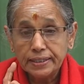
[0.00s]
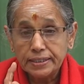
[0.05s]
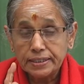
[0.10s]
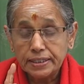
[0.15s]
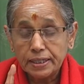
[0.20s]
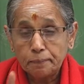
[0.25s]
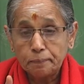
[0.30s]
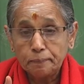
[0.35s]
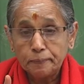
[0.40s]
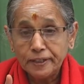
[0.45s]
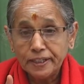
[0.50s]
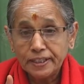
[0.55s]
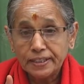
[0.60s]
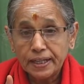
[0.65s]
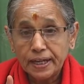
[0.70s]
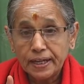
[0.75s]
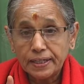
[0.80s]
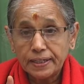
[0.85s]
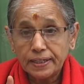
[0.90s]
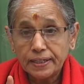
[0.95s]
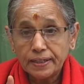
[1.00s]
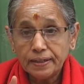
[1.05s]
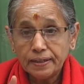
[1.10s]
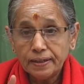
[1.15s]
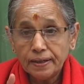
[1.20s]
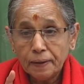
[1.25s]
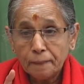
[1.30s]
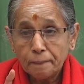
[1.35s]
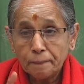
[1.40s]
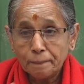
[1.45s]
చెప్పిన దానిని
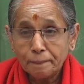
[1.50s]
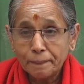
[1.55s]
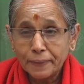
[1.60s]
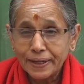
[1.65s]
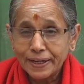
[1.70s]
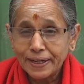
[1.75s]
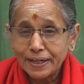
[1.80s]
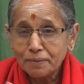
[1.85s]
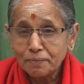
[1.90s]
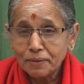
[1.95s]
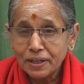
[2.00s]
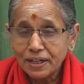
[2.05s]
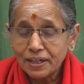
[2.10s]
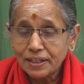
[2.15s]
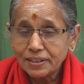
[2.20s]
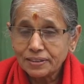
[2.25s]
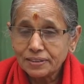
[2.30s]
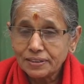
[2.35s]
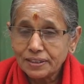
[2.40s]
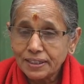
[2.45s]
మరల మరల